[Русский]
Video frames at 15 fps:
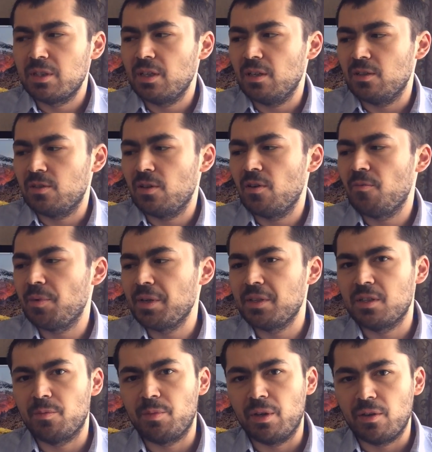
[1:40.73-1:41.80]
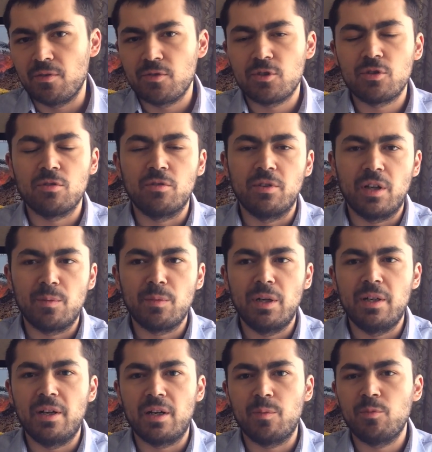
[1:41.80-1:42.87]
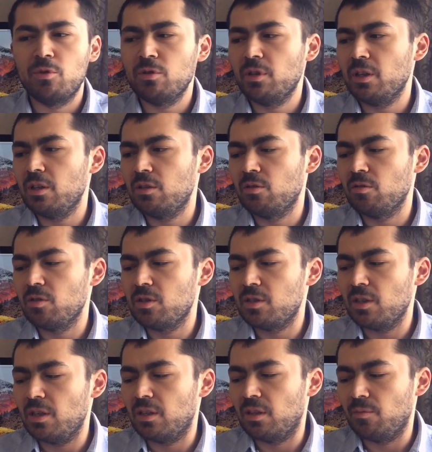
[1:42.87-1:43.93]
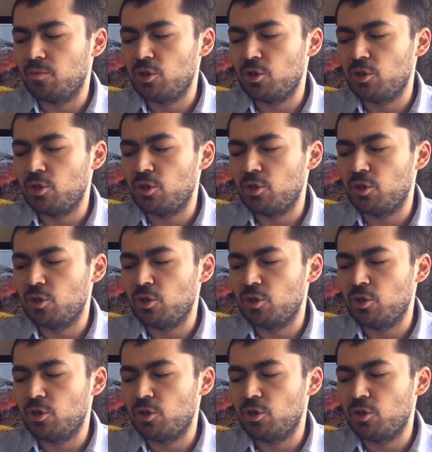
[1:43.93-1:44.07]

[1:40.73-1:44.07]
здесь, в принципе, все нормально работает, то есть это